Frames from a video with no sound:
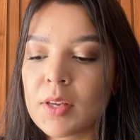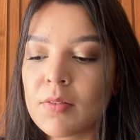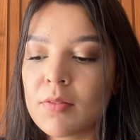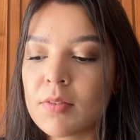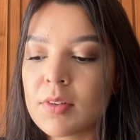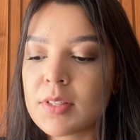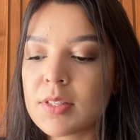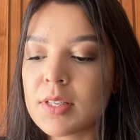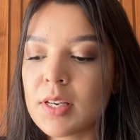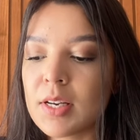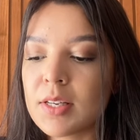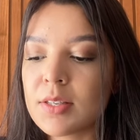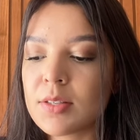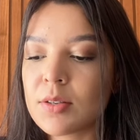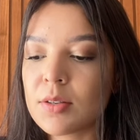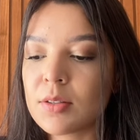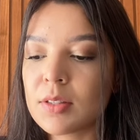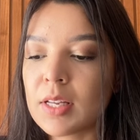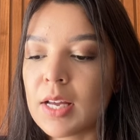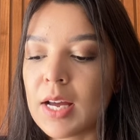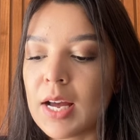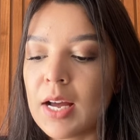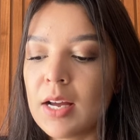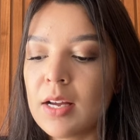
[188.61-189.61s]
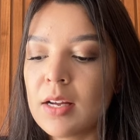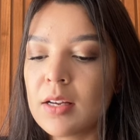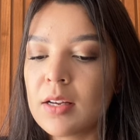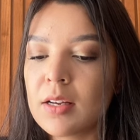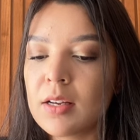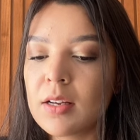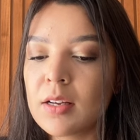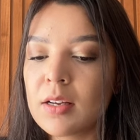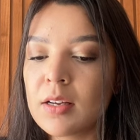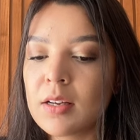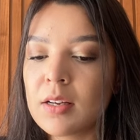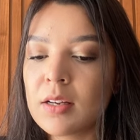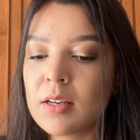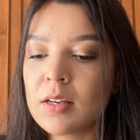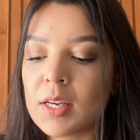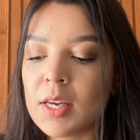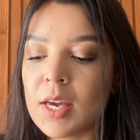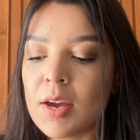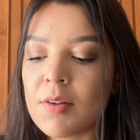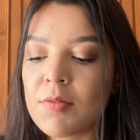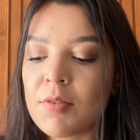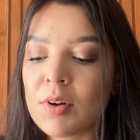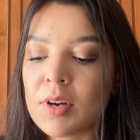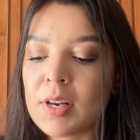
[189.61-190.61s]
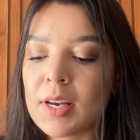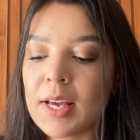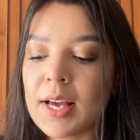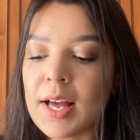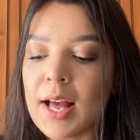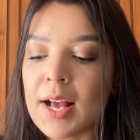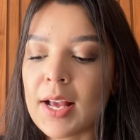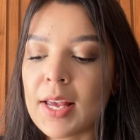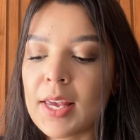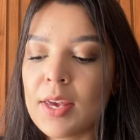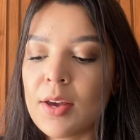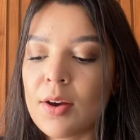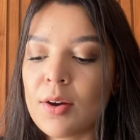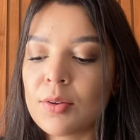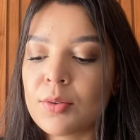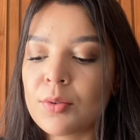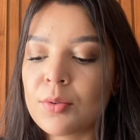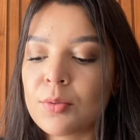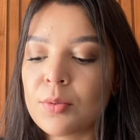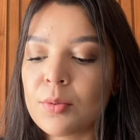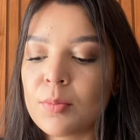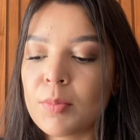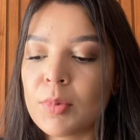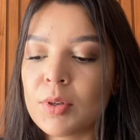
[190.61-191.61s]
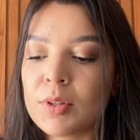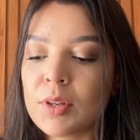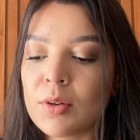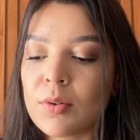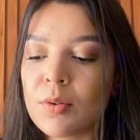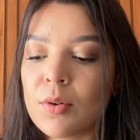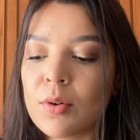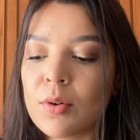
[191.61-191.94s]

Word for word: Vou selecionar. Eu vou clicar aqui, ó, no botão